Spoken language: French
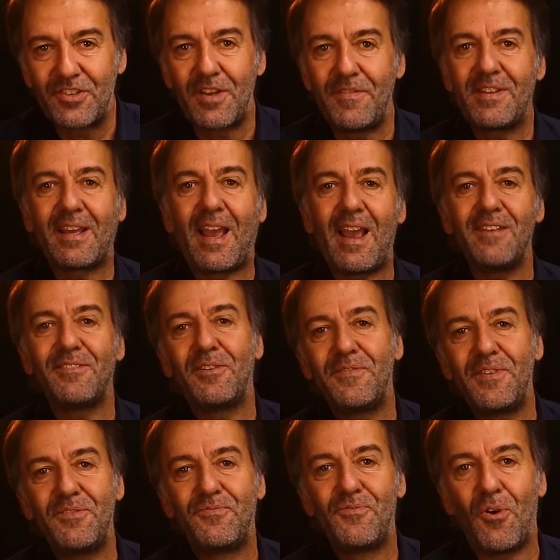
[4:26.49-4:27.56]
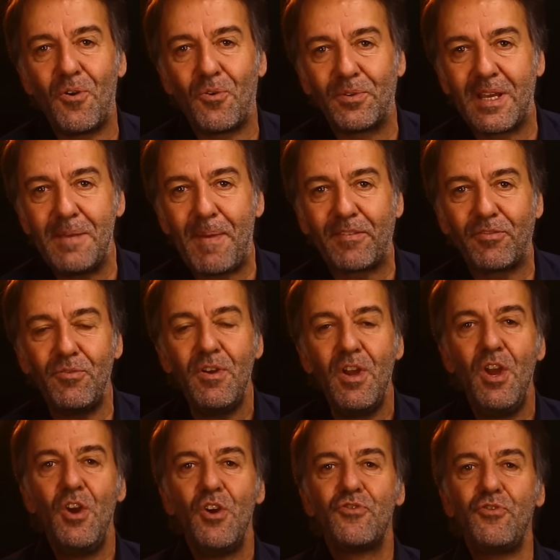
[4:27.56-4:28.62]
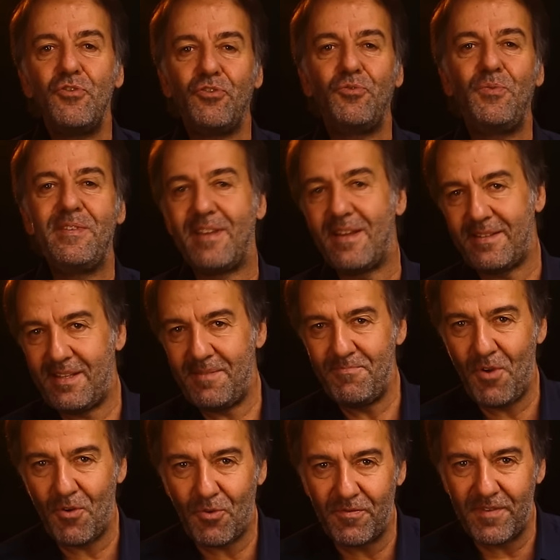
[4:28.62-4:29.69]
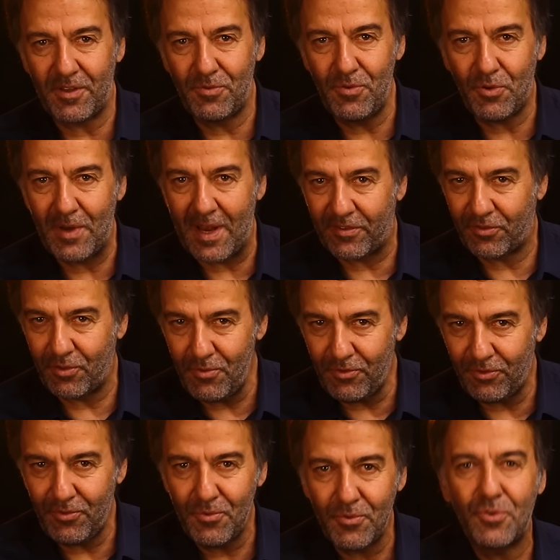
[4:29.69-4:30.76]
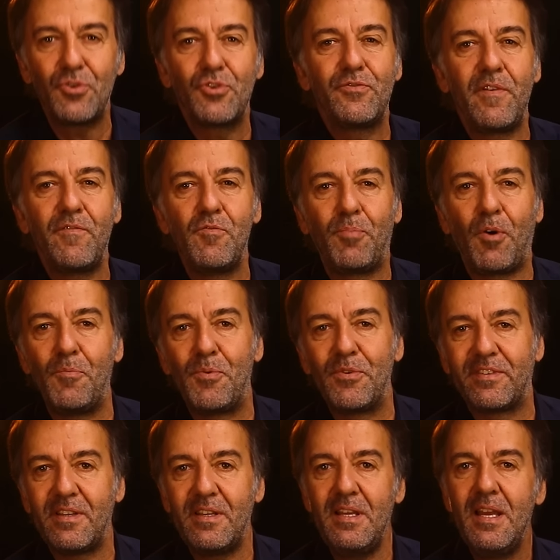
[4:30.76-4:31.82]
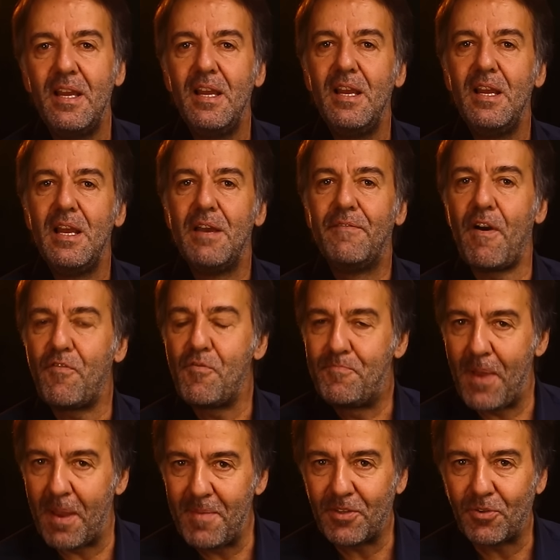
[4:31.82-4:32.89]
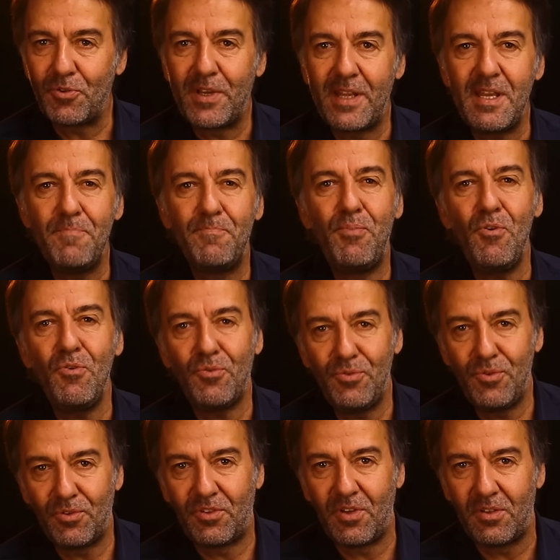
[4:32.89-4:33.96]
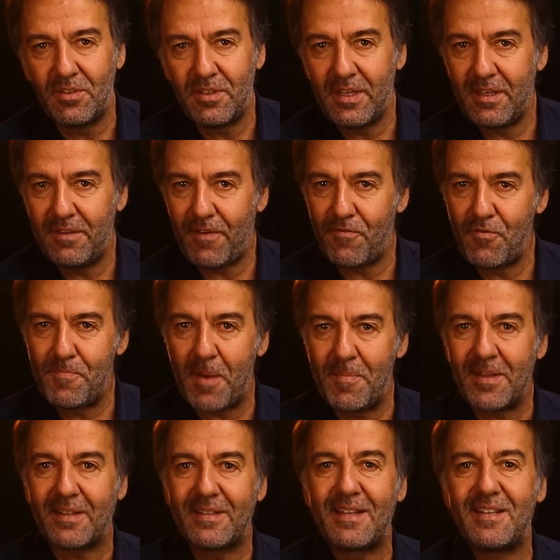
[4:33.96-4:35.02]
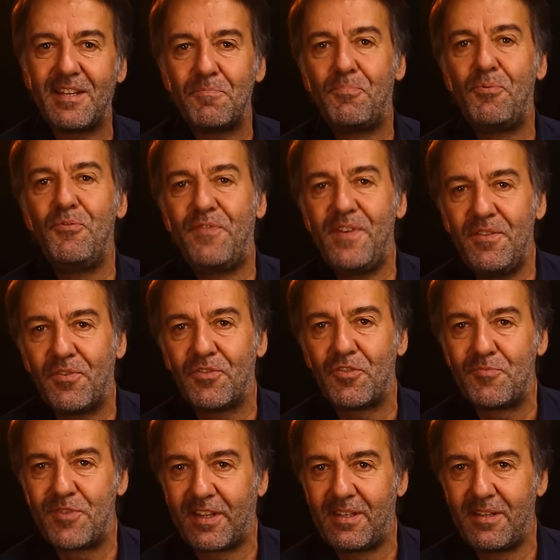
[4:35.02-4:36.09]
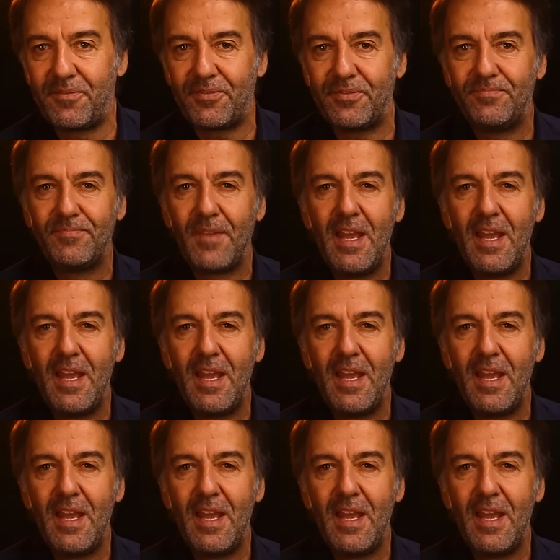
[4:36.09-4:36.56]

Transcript: J'avais très envie de vous rencontrer parce que je suis intimement convaincu que la solution que je vais vous proposer va vous permettre de gagner beaucoup de temps et va vous permettre d'atteindre plus vite vos objectifs.